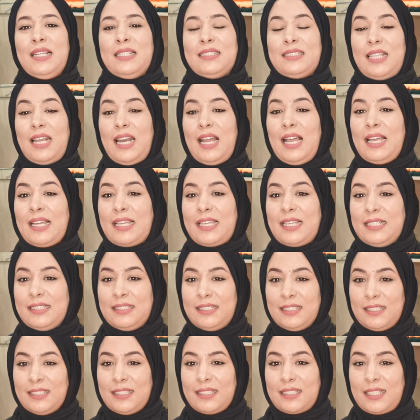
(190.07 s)
صراحه
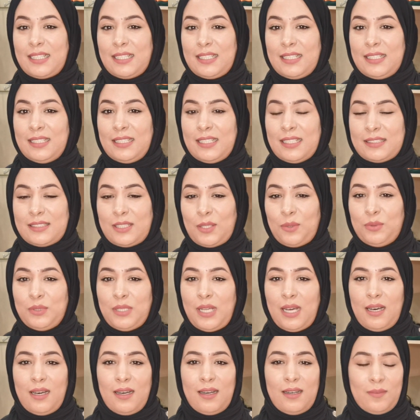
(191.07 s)

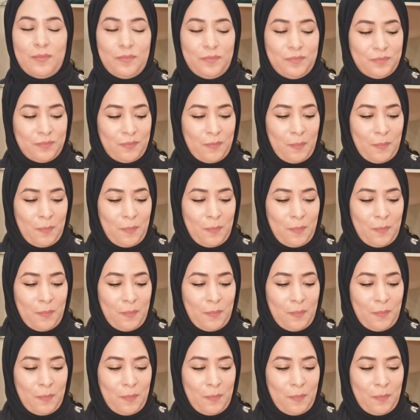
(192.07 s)
كيعطيونا